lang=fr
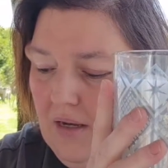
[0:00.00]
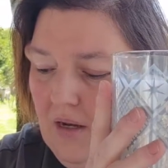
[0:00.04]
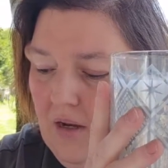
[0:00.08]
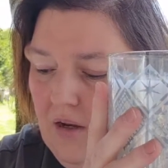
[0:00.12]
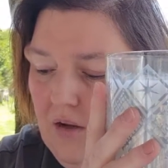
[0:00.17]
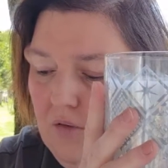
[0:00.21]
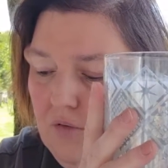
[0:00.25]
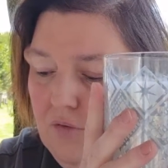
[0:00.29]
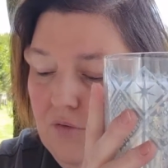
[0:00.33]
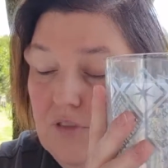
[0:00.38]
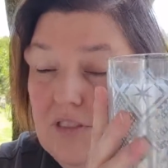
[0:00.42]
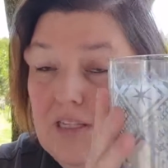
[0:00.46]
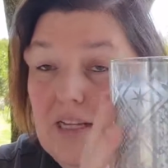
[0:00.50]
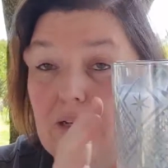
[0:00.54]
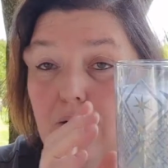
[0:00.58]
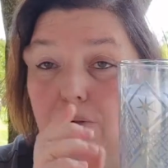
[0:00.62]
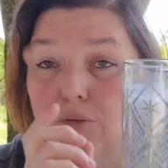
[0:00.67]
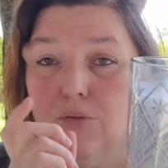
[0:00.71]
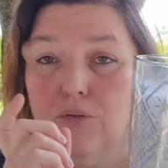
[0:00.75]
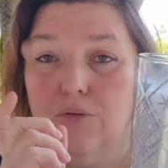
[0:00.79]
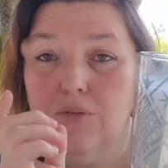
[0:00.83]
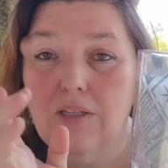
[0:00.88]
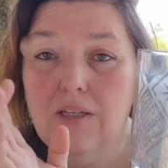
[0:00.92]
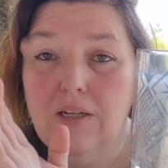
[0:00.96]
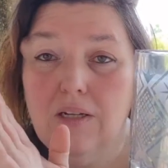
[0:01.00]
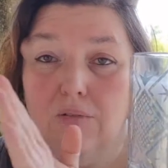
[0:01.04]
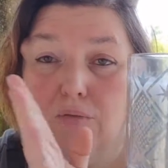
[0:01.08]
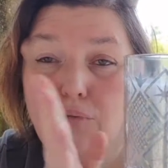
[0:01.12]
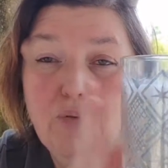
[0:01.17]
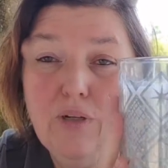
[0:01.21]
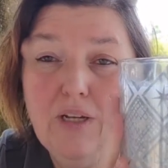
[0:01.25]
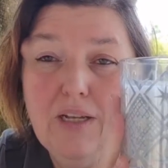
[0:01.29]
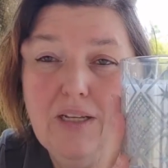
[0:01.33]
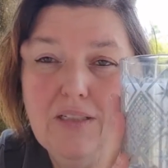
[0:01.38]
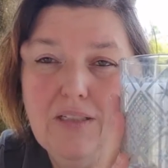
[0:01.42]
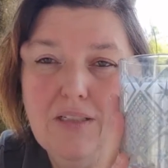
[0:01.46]
Euh, vous allez retrouver dans les
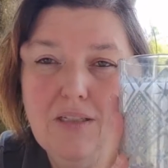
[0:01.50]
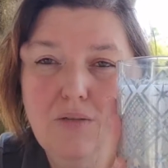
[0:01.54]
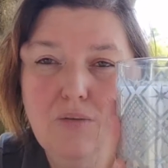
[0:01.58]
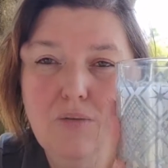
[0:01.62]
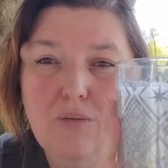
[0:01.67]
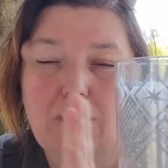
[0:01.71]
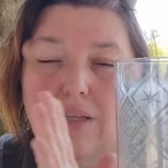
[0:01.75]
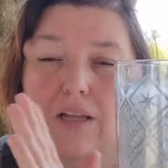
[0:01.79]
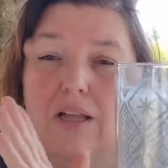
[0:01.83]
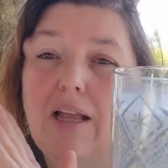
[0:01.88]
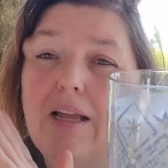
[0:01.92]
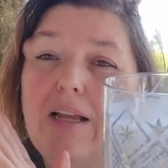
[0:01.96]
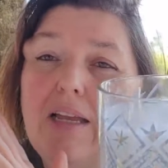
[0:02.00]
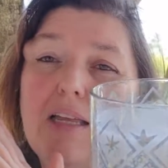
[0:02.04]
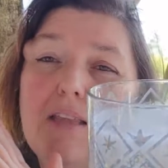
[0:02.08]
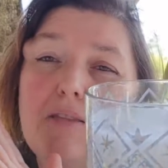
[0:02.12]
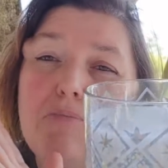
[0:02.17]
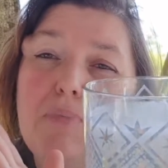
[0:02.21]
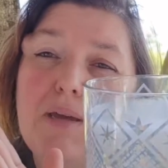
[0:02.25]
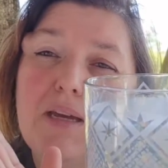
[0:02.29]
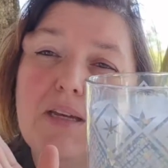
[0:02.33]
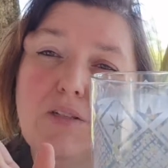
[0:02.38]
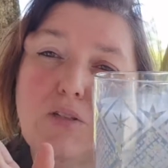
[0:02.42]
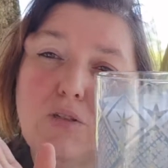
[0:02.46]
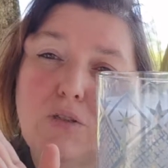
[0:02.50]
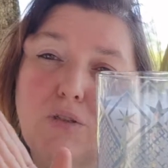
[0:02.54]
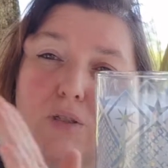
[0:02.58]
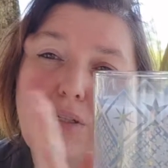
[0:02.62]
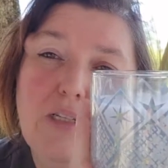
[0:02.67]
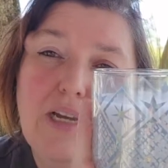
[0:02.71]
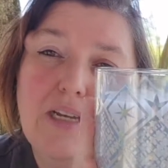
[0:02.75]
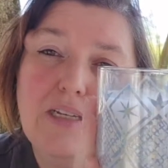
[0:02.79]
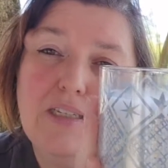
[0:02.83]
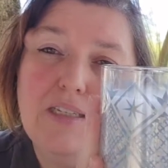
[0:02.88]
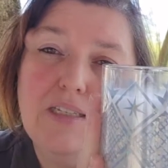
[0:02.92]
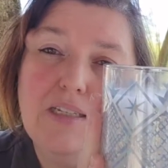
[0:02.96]
fruits glacés, donc de la canneberge
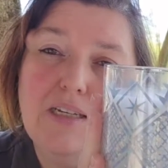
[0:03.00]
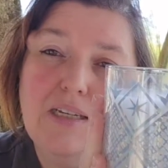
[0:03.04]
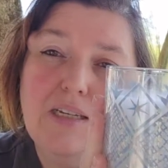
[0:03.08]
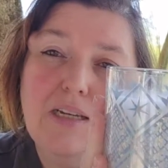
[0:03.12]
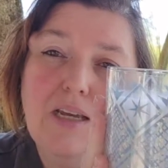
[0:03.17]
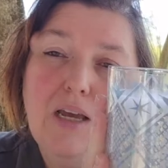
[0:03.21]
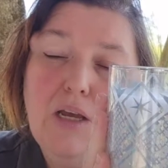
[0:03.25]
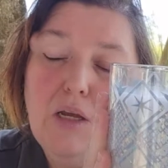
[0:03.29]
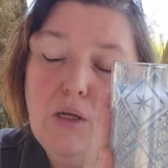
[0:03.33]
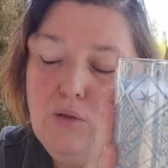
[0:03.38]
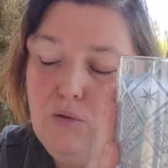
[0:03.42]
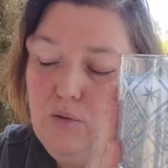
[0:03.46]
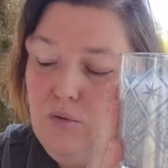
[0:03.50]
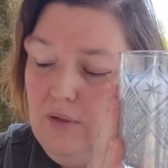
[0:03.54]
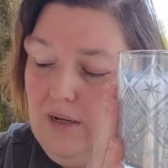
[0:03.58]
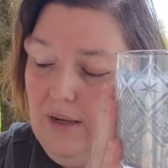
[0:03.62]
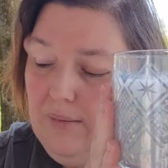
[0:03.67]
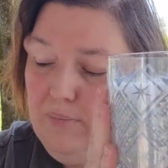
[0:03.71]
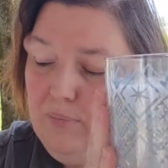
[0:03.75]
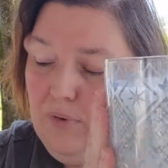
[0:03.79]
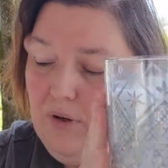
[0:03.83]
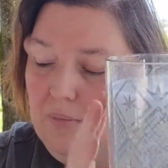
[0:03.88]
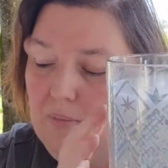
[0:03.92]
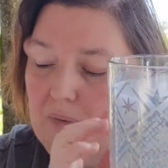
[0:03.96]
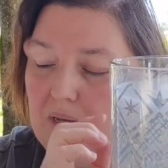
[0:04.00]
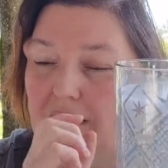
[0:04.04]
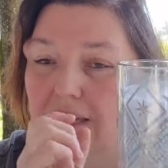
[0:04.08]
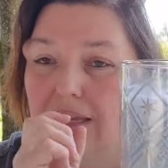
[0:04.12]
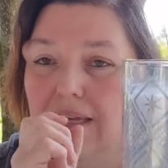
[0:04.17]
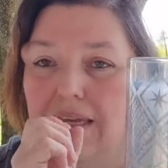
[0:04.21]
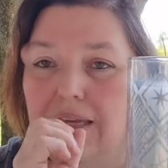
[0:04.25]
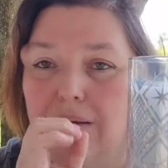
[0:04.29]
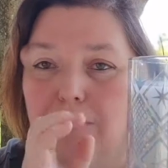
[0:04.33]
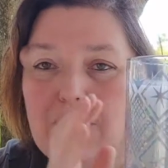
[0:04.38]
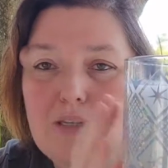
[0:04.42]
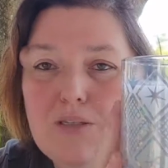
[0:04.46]
glacée, de la pomme
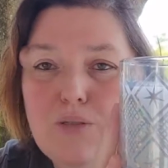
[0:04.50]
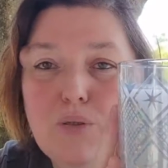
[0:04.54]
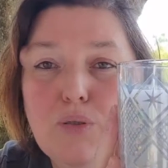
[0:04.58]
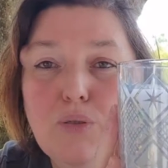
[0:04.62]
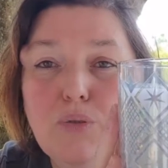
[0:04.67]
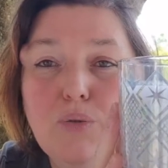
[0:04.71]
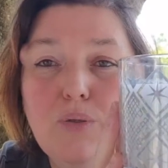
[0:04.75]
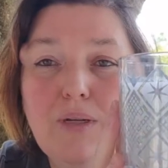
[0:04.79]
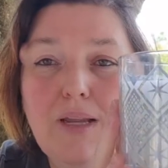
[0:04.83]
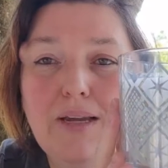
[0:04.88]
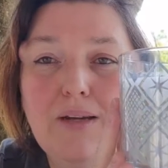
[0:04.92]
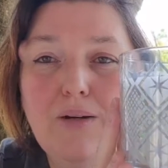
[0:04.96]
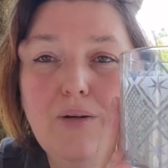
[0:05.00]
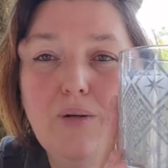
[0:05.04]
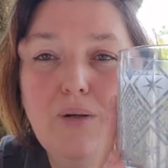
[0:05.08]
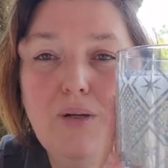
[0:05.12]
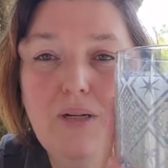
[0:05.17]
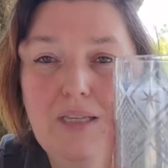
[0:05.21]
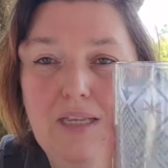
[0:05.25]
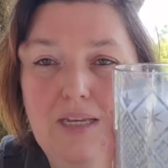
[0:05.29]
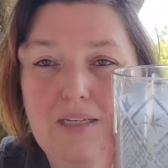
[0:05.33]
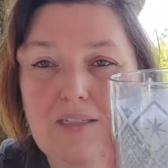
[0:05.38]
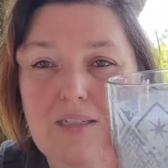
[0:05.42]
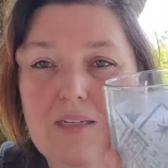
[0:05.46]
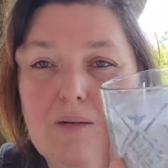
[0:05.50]
et bien sûr de la grenade.